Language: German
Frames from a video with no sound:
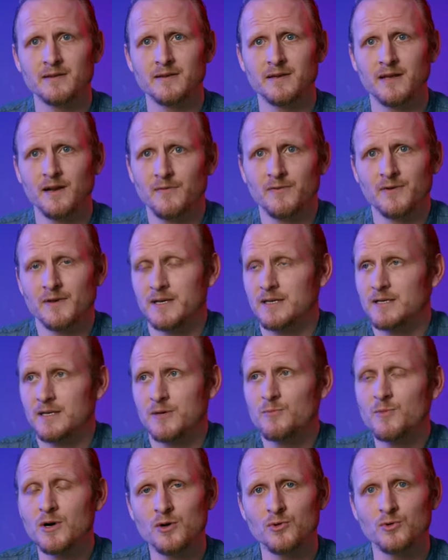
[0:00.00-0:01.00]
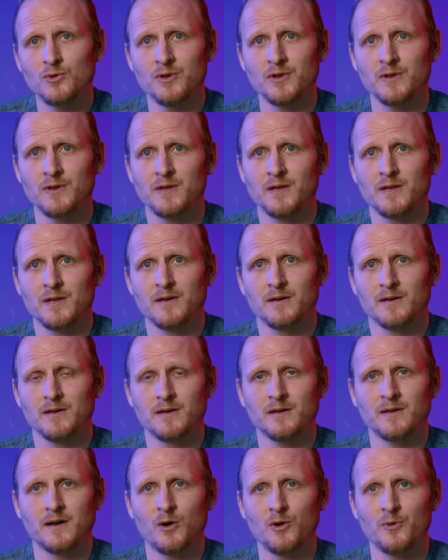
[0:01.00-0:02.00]
Hilfe ist immer gut
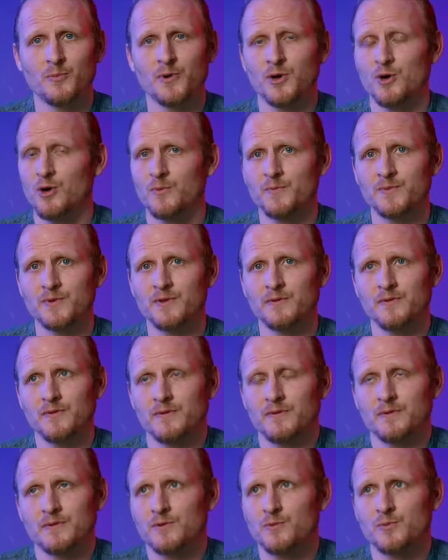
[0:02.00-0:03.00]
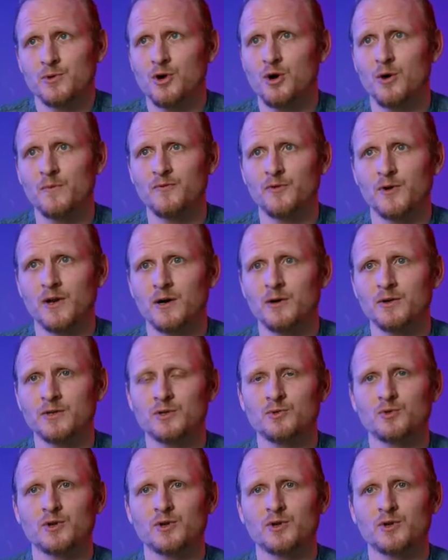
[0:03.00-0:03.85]
äh, auch bekommt, äh, zu bekommen von außen.